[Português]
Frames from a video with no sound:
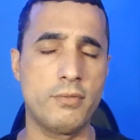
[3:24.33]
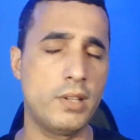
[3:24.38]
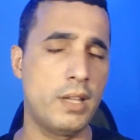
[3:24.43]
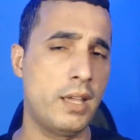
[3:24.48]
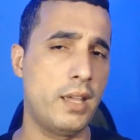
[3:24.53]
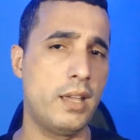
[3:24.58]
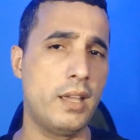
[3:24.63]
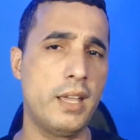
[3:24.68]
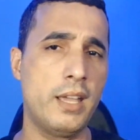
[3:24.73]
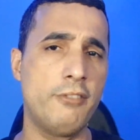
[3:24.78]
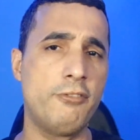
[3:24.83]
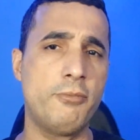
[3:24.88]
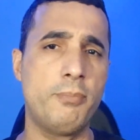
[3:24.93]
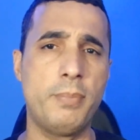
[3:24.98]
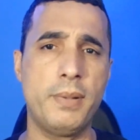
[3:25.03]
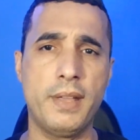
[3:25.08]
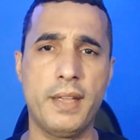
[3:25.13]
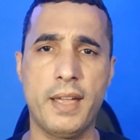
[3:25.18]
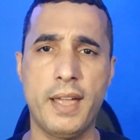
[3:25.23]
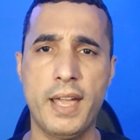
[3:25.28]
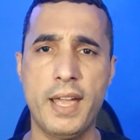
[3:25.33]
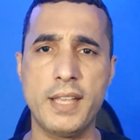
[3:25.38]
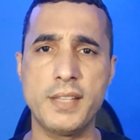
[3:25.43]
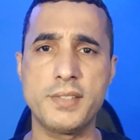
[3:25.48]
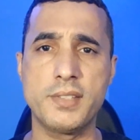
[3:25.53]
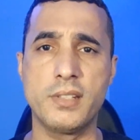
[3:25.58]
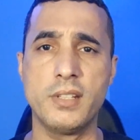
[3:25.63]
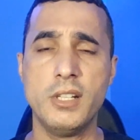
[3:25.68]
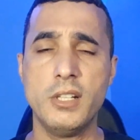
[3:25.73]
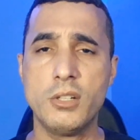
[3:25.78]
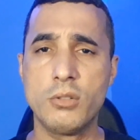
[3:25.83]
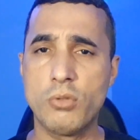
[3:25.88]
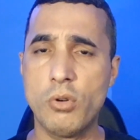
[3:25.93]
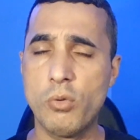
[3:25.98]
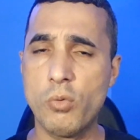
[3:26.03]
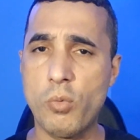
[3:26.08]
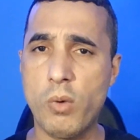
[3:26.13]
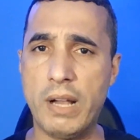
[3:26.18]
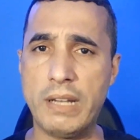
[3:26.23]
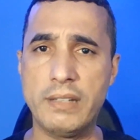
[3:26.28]
é, FPS
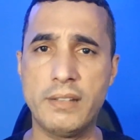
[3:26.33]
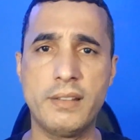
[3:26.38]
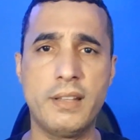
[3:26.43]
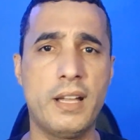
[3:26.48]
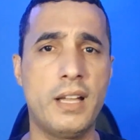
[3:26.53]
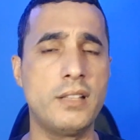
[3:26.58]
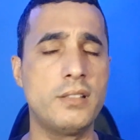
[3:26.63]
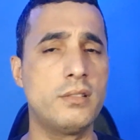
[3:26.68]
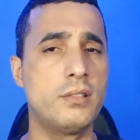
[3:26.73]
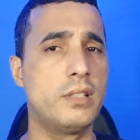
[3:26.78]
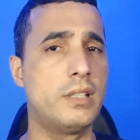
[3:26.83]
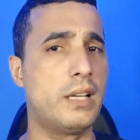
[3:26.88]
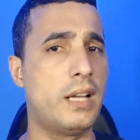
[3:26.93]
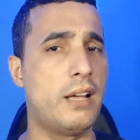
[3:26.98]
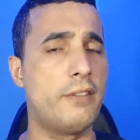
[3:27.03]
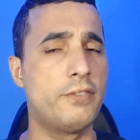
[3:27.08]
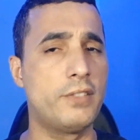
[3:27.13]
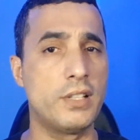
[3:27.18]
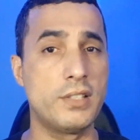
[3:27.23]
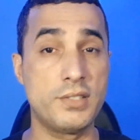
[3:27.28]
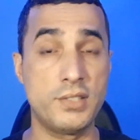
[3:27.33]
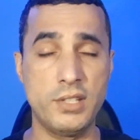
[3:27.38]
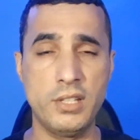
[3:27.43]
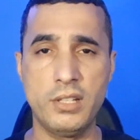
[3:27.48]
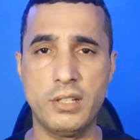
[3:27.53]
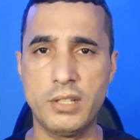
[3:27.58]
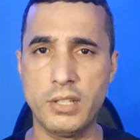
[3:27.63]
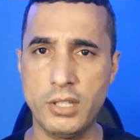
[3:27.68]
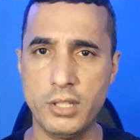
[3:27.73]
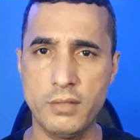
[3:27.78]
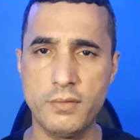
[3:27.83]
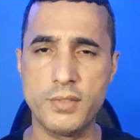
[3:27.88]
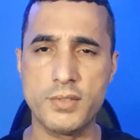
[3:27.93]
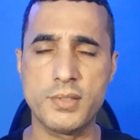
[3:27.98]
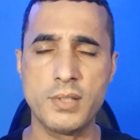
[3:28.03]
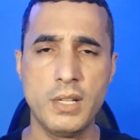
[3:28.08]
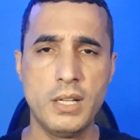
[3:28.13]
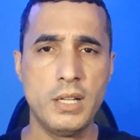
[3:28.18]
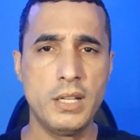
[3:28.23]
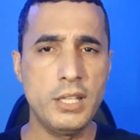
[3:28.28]
com qualidade gráficas
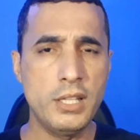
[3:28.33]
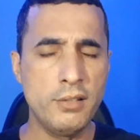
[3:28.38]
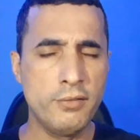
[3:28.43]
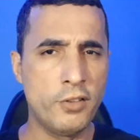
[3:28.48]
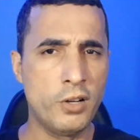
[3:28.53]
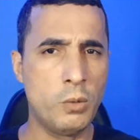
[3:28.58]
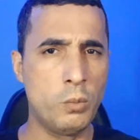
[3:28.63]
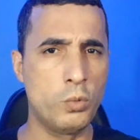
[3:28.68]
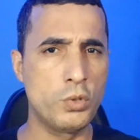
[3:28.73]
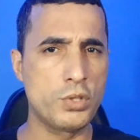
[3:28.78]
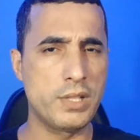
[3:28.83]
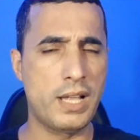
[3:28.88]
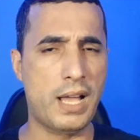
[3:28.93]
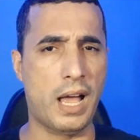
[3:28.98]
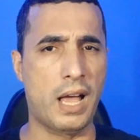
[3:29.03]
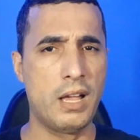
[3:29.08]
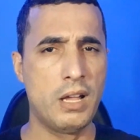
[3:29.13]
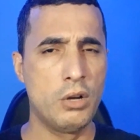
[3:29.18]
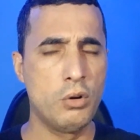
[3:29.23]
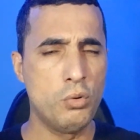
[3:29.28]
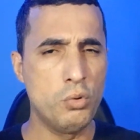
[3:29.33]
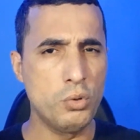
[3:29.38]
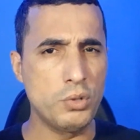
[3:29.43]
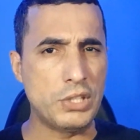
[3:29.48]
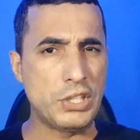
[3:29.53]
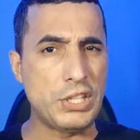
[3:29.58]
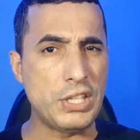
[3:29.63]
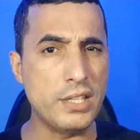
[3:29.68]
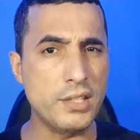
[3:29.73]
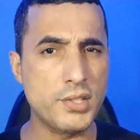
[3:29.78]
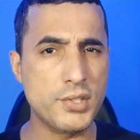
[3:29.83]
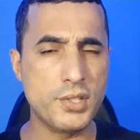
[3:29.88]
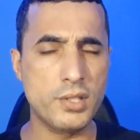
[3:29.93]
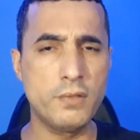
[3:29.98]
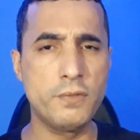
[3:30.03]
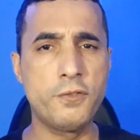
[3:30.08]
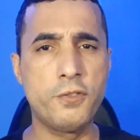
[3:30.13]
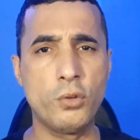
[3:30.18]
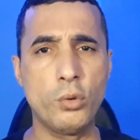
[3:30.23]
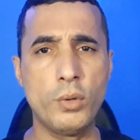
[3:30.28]
incríveis e vamos lá, o que te
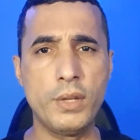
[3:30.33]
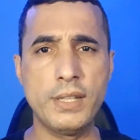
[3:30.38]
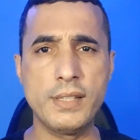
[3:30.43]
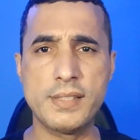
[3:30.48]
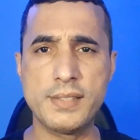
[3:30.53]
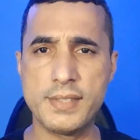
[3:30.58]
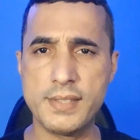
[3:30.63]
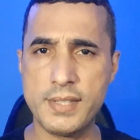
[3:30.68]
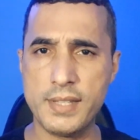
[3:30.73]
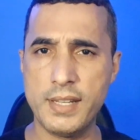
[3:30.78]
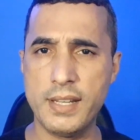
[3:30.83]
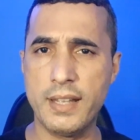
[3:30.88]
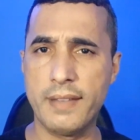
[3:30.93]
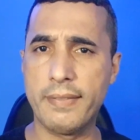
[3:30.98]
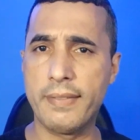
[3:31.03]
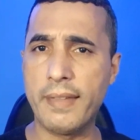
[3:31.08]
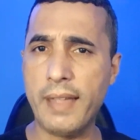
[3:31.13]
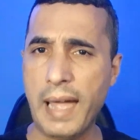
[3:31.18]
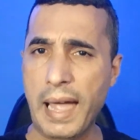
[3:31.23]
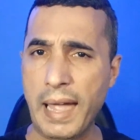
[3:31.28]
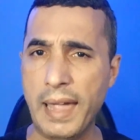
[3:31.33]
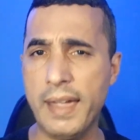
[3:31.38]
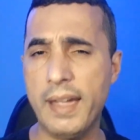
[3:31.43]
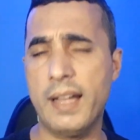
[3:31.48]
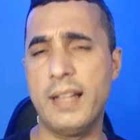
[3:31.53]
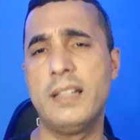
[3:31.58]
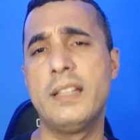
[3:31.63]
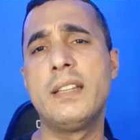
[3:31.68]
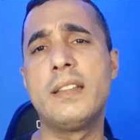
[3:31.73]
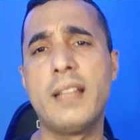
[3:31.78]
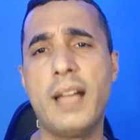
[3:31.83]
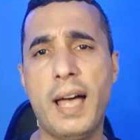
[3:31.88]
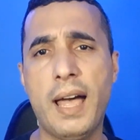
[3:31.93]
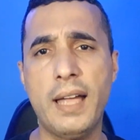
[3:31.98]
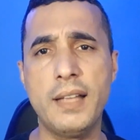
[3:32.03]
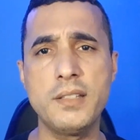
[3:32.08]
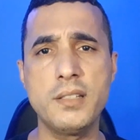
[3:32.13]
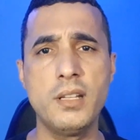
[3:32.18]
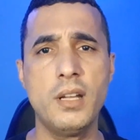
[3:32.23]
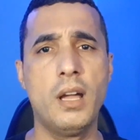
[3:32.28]
influencia na
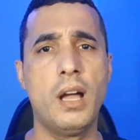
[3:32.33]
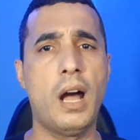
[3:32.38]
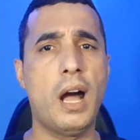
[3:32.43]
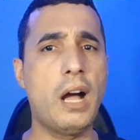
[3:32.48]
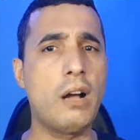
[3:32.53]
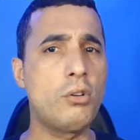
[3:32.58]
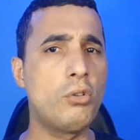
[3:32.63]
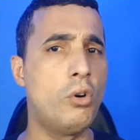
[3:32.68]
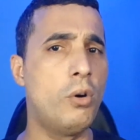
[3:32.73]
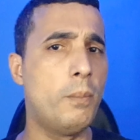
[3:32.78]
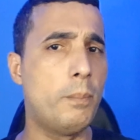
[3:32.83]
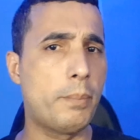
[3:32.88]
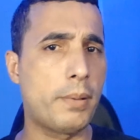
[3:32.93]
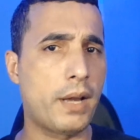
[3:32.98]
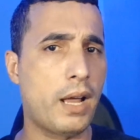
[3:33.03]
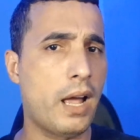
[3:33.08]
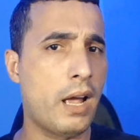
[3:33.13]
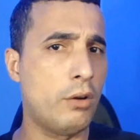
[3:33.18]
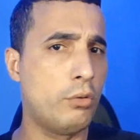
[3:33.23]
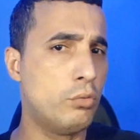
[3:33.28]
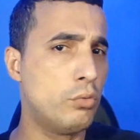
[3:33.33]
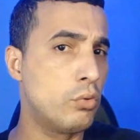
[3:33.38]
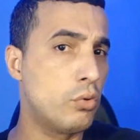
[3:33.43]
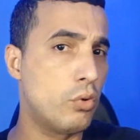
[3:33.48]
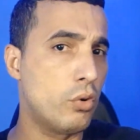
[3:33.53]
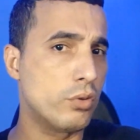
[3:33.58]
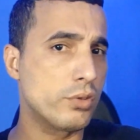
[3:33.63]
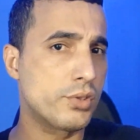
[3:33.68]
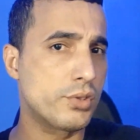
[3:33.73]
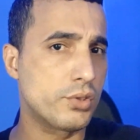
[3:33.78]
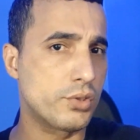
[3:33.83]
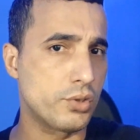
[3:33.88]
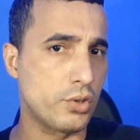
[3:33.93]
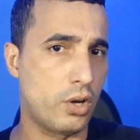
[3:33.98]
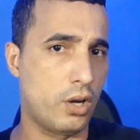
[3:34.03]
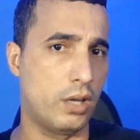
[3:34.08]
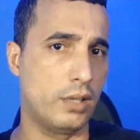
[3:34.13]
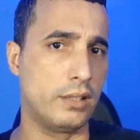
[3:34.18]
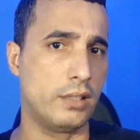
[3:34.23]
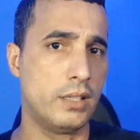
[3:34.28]
realidade a comprar um
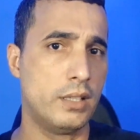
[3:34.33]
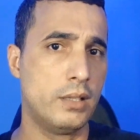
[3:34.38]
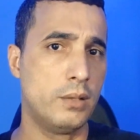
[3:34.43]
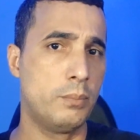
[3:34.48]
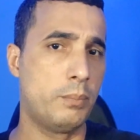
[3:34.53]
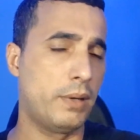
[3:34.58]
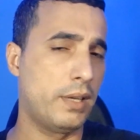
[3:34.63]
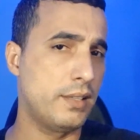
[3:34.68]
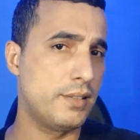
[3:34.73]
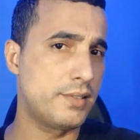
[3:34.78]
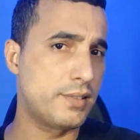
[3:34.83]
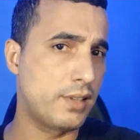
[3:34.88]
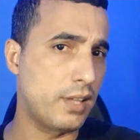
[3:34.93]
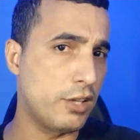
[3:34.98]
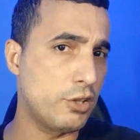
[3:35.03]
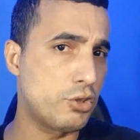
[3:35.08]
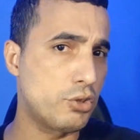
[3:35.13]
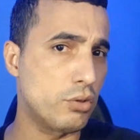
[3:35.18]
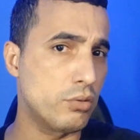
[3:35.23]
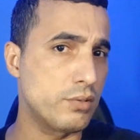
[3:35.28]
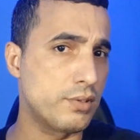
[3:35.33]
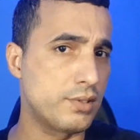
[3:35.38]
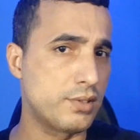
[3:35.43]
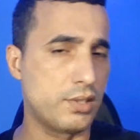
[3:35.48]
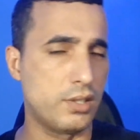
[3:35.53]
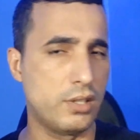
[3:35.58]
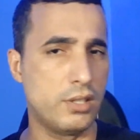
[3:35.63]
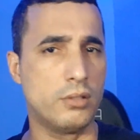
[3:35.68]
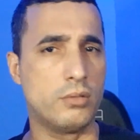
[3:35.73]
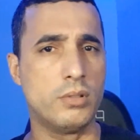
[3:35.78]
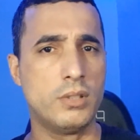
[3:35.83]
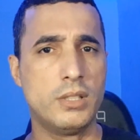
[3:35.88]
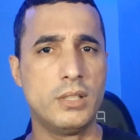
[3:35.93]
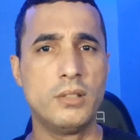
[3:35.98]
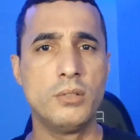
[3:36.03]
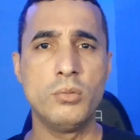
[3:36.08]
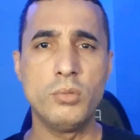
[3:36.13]
console PlayStation 5?